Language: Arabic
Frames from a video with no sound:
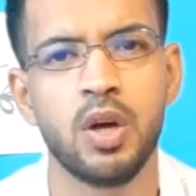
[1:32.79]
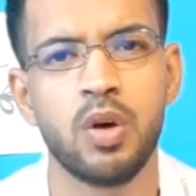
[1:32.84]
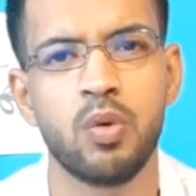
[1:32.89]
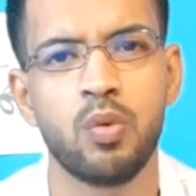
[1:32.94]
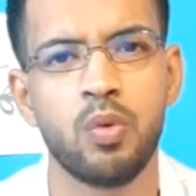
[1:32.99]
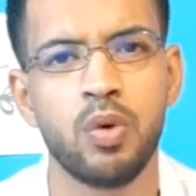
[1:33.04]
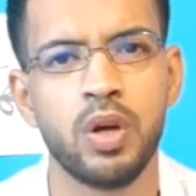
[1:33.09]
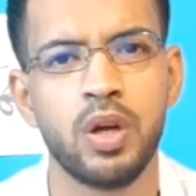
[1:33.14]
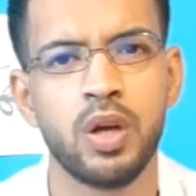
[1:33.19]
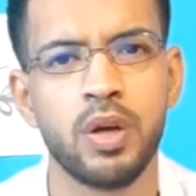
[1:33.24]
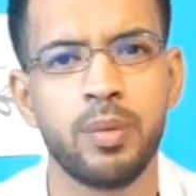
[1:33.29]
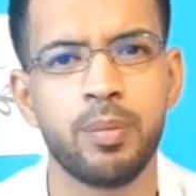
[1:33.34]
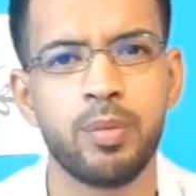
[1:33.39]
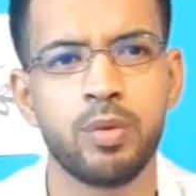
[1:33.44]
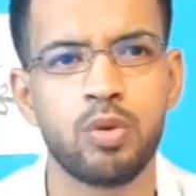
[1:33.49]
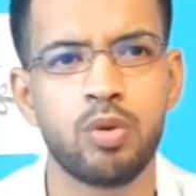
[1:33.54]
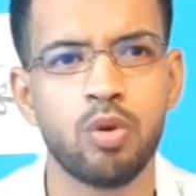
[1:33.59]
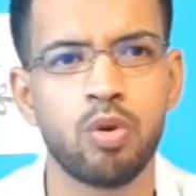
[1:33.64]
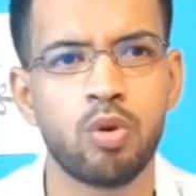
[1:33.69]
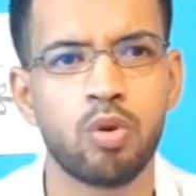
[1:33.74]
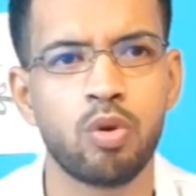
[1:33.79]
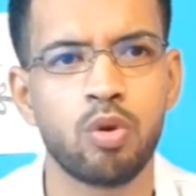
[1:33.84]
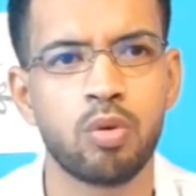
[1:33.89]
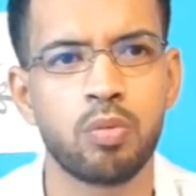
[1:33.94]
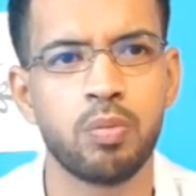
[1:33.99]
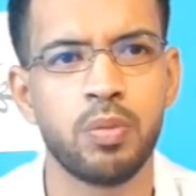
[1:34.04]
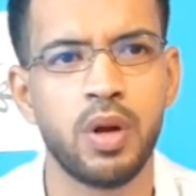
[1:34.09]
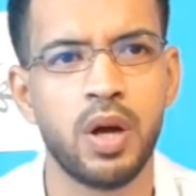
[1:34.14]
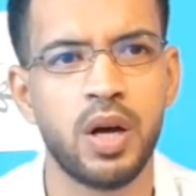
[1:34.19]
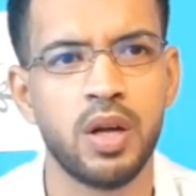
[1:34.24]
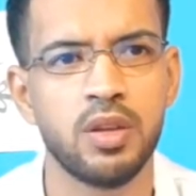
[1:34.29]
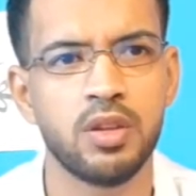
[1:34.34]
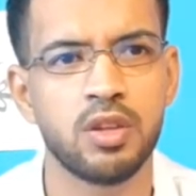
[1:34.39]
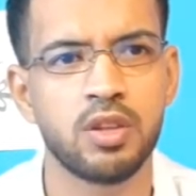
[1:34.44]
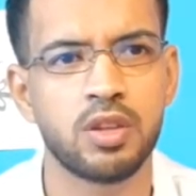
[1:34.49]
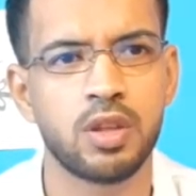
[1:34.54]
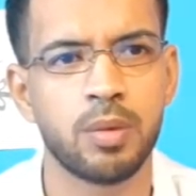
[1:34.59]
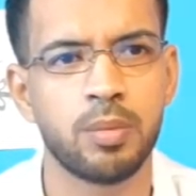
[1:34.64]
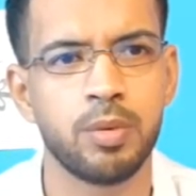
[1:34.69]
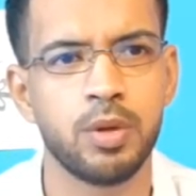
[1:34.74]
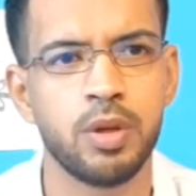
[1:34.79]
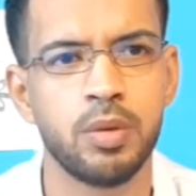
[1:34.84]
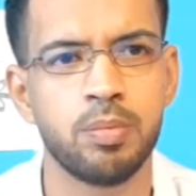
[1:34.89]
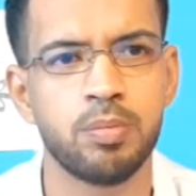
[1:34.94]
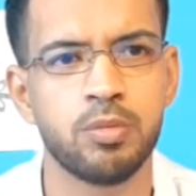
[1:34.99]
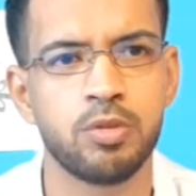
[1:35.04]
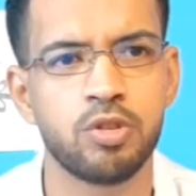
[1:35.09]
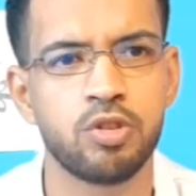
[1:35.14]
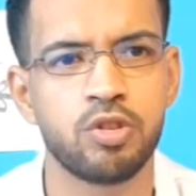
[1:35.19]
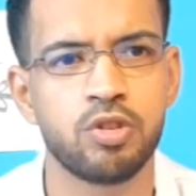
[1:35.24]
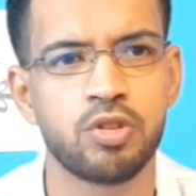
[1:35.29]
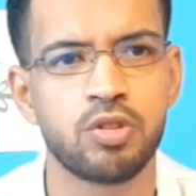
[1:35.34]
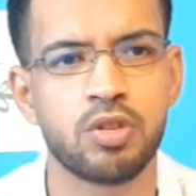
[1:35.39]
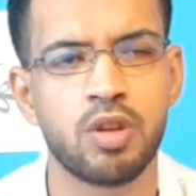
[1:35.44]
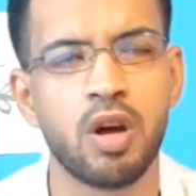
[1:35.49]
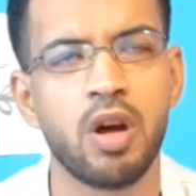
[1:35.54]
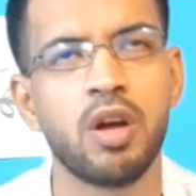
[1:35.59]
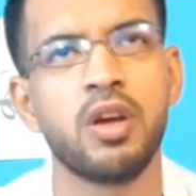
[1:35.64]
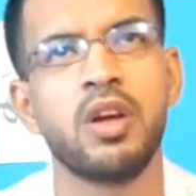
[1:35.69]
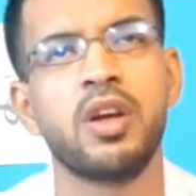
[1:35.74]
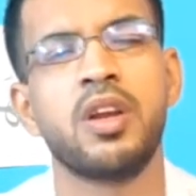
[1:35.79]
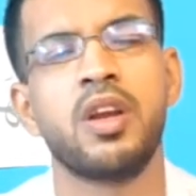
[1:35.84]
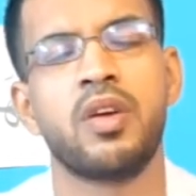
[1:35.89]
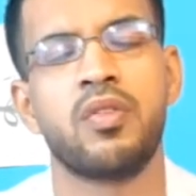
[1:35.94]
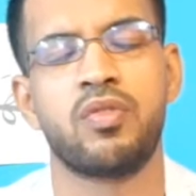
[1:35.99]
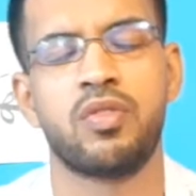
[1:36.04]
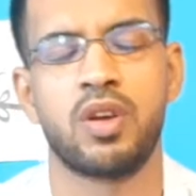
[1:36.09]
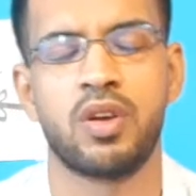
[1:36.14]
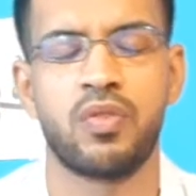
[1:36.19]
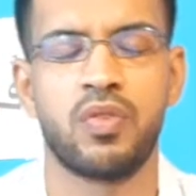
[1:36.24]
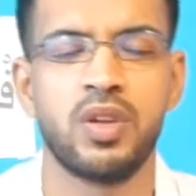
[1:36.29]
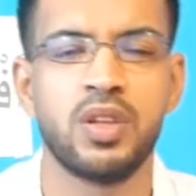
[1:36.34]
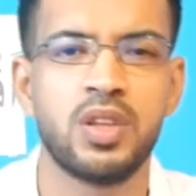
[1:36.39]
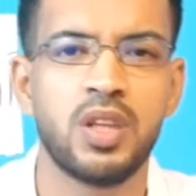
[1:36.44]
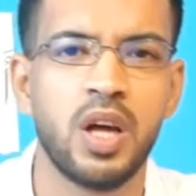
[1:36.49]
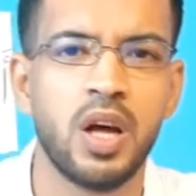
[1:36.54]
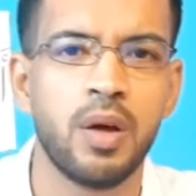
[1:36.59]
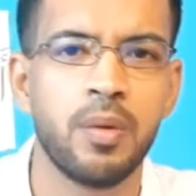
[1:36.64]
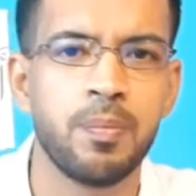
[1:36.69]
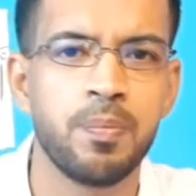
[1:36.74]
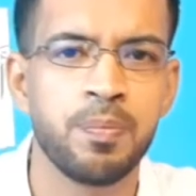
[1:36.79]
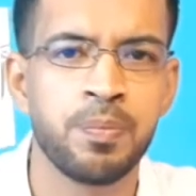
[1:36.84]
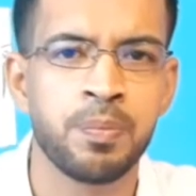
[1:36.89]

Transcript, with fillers: وبتخرج من عند الطبيب مش طايق نفسك فانت